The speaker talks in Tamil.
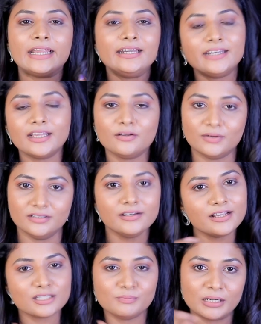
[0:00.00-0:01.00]
இன்டேக் வந்து
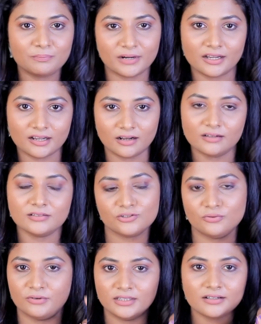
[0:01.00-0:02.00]
நீங்கள் ஸ்ப்ளிட் பண்ணிக்கலாம்
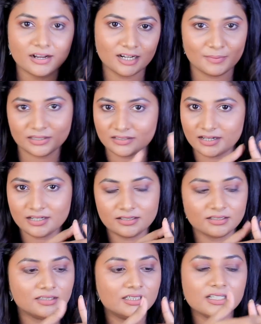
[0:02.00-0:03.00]
ஸோ வந்து கண்டிப்பாக த்ரீ
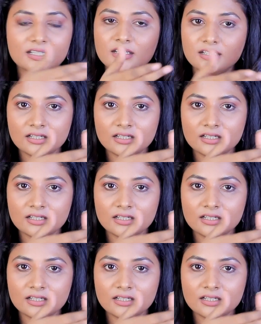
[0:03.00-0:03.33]
த்ரீ